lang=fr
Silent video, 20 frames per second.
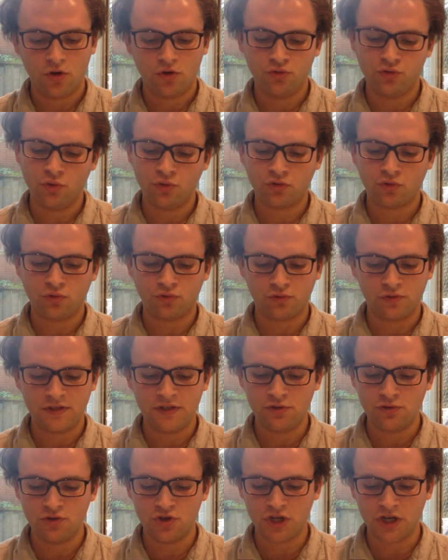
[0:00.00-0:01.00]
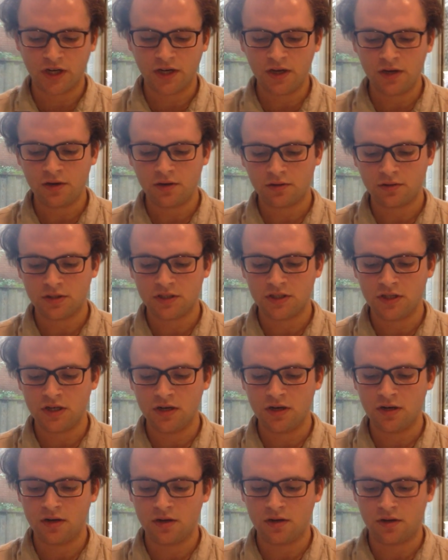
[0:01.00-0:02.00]
D'autres ont aussi suggéré
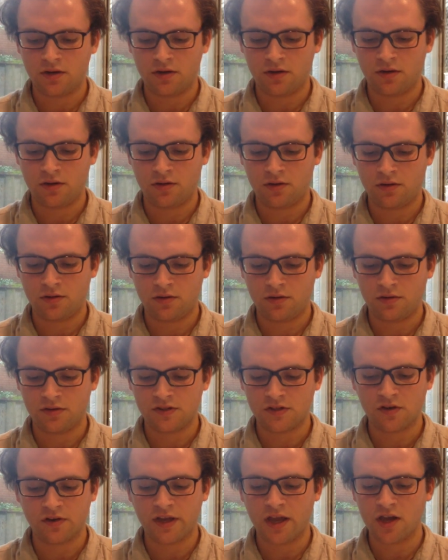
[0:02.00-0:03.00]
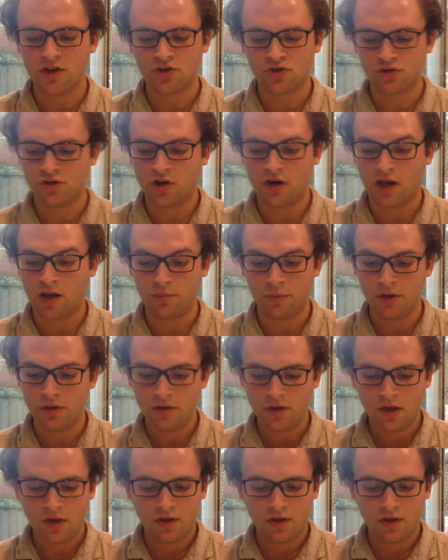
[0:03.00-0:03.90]
qu'ils s'engagent dans l'armée.